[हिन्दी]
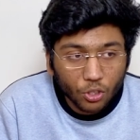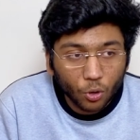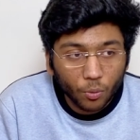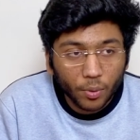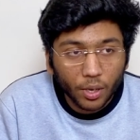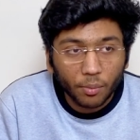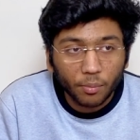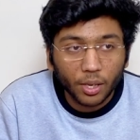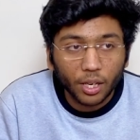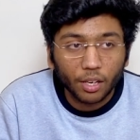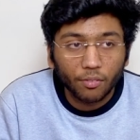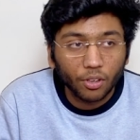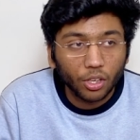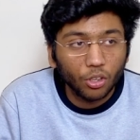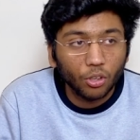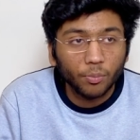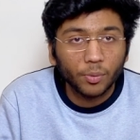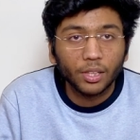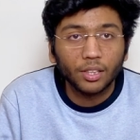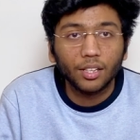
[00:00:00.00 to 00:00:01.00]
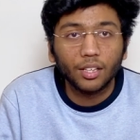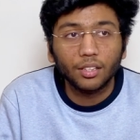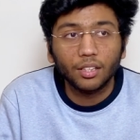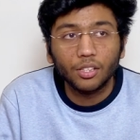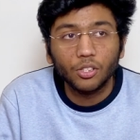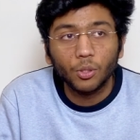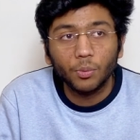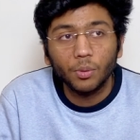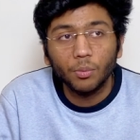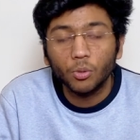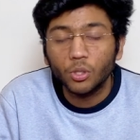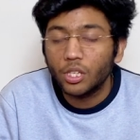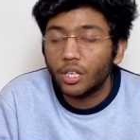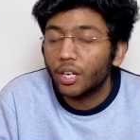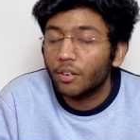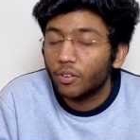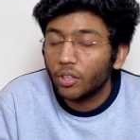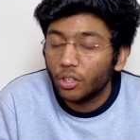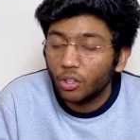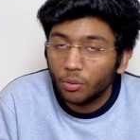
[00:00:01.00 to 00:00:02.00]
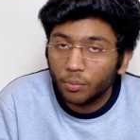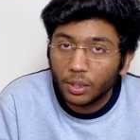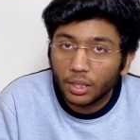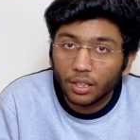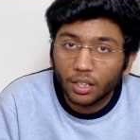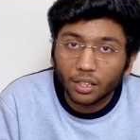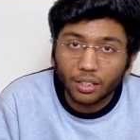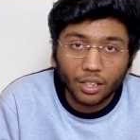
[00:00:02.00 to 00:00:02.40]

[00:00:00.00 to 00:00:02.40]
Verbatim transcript: जो भी हमें रेवेन्यू मिलता था जो भी मुझे रेवेन्यू मिलता